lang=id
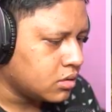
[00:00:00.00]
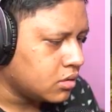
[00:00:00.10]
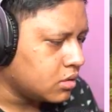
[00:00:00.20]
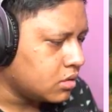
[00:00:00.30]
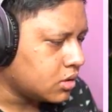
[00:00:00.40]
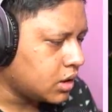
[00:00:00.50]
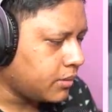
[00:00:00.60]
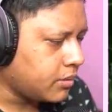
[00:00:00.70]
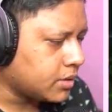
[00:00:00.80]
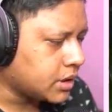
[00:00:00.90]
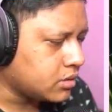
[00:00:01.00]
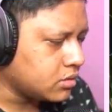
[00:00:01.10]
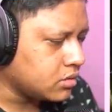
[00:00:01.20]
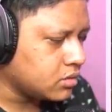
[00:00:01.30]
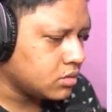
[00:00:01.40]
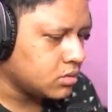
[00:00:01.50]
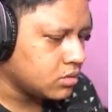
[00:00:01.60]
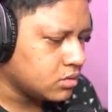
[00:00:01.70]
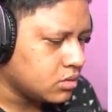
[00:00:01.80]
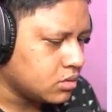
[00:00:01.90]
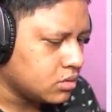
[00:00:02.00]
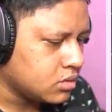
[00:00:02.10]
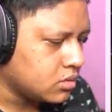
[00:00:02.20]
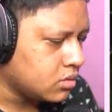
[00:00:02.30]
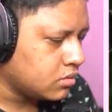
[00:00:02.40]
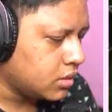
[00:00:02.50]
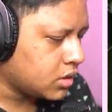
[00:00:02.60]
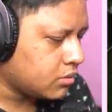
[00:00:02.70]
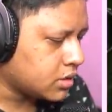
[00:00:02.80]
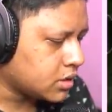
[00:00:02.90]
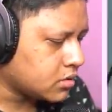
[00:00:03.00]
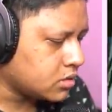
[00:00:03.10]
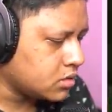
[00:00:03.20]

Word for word: Itu kenapa nomor satu? Mana nomor satu sih?